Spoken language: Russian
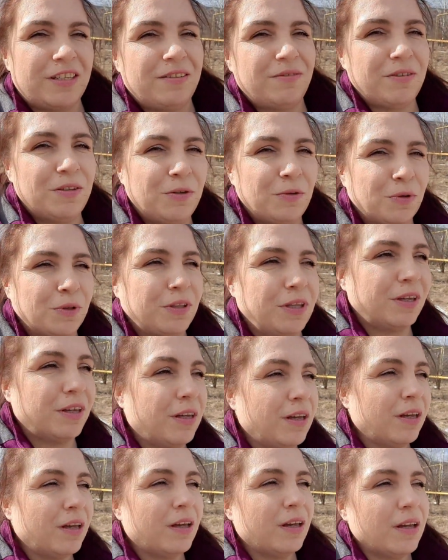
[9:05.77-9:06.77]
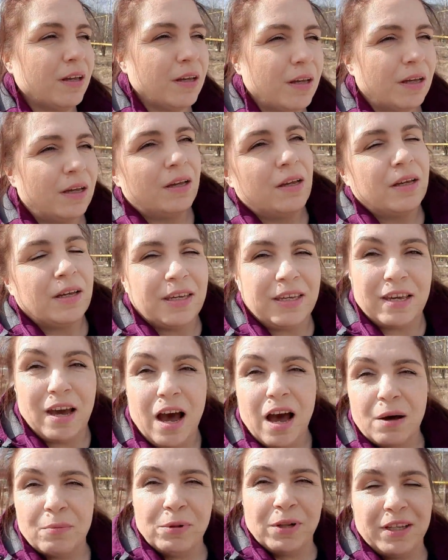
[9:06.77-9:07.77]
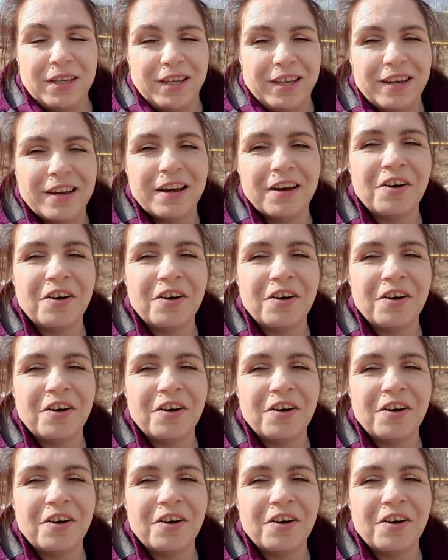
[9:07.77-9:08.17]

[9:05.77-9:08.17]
цветет. Яблони.